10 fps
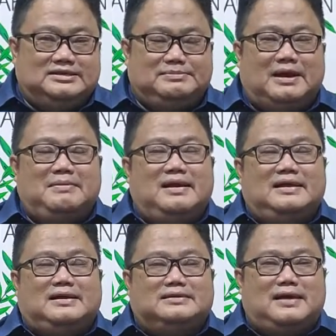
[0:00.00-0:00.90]
Sebagaimana
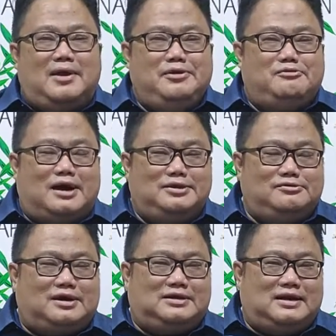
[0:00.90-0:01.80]
kita ketahui
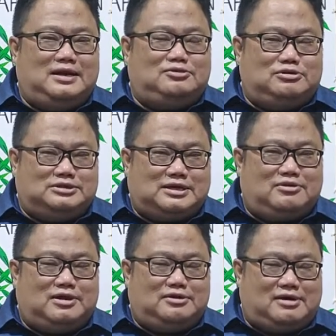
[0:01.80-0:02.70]
Wahyu adalah
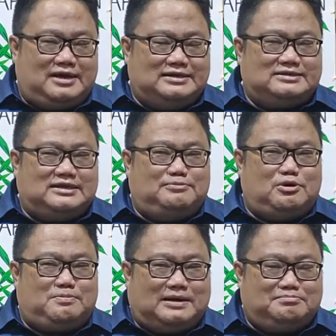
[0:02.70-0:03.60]
dituliskan oleh Yohanes di
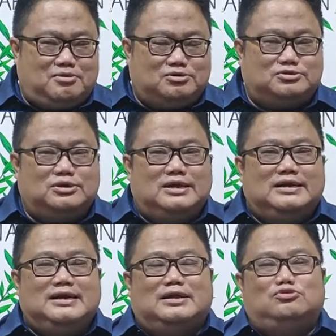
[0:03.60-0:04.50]
Pulau Patmos
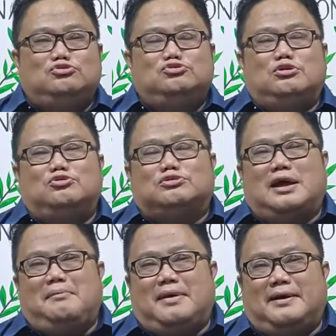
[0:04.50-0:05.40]
dengan tujuan
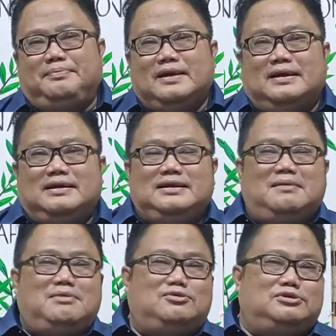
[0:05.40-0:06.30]
utama.
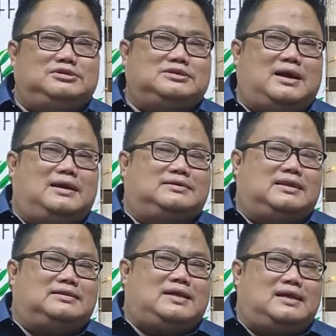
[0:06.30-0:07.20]
Dia menuliskan
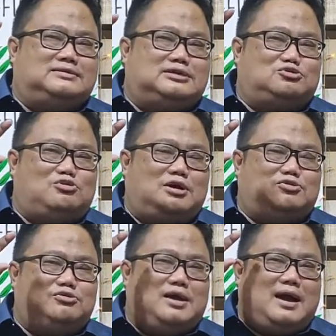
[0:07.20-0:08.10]
tentang
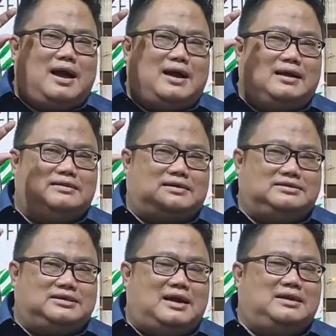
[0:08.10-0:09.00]
sesuatu yang akan
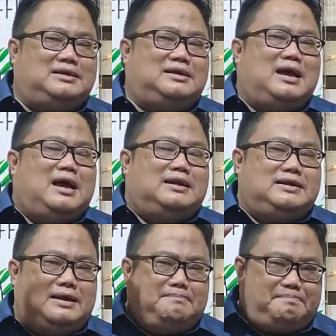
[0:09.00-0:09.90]
terjadi
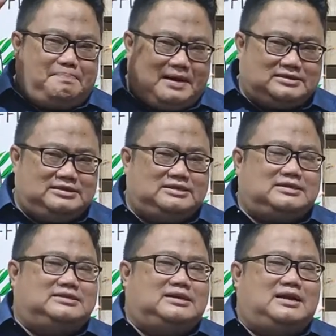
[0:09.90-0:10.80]
dan pasti
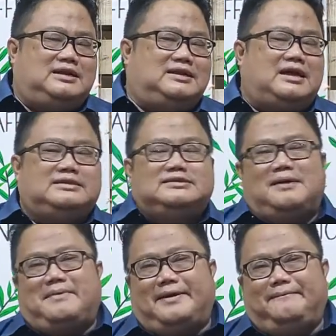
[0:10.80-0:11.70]
terjadi di akhir
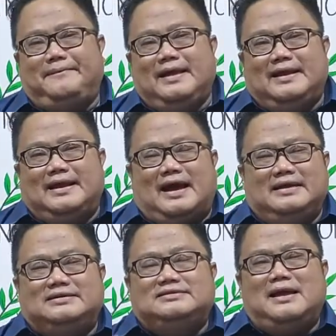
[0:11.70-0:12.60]
zaman. Nah
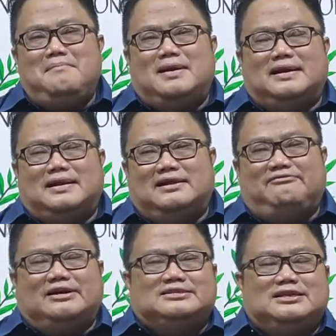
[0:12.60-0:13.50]
akhir zaman
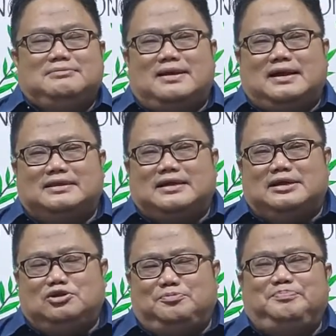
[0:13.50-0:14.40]
adalah fase di mana kita
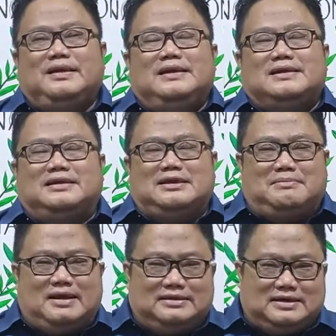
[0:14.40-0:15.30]
hidup, kita
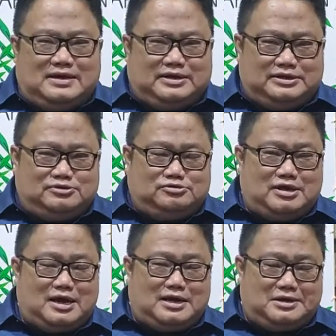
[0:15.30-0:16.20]
menantikan Kristus
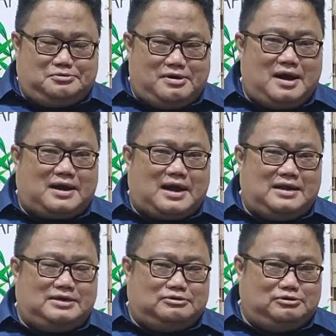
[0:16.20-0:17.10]
yang kedua
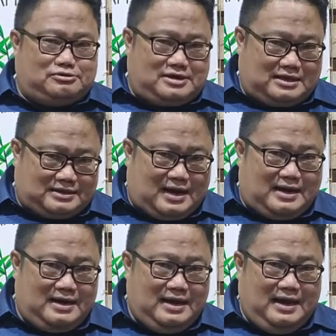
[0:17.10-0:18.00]
kali untuk
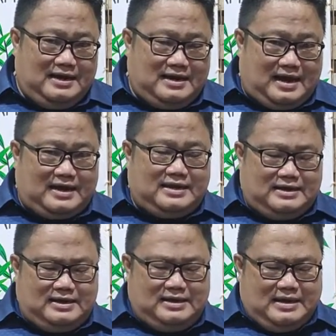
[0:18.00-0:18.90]
datang. Dan
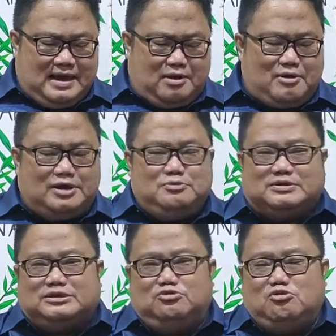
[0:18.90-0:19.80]
hari ini Wahyu
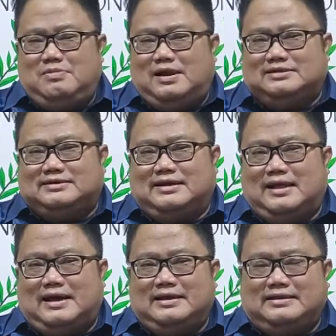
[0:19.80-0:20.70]
pasal 12
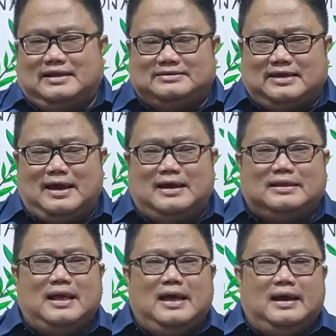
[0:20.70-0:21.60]
adalah ayat yang sangat
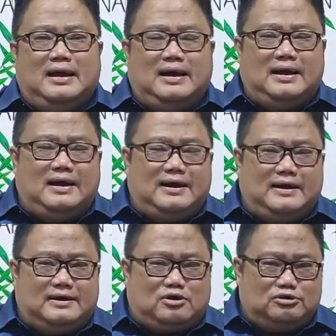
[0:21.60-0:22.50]

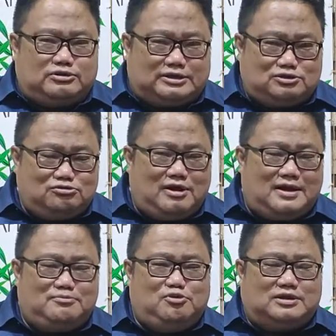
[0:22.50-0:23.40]
uh,
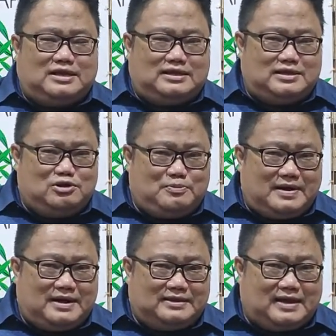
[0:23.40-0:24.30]
kontekstual buat kita kehidupan
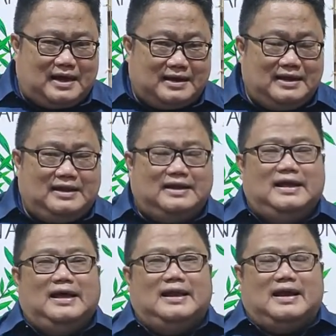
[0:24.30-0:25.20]
kita hari ini.
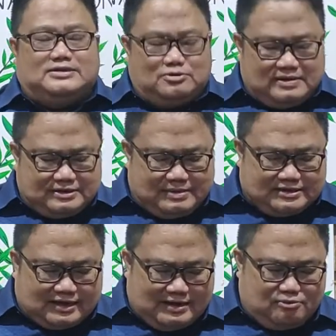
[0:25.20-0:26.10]
Nah, coba saya
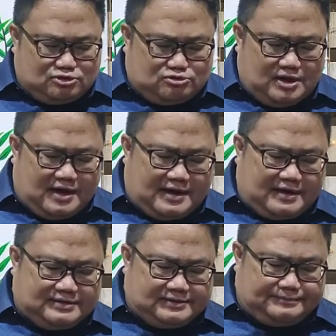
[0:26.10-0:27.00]
bacakan buat saudara.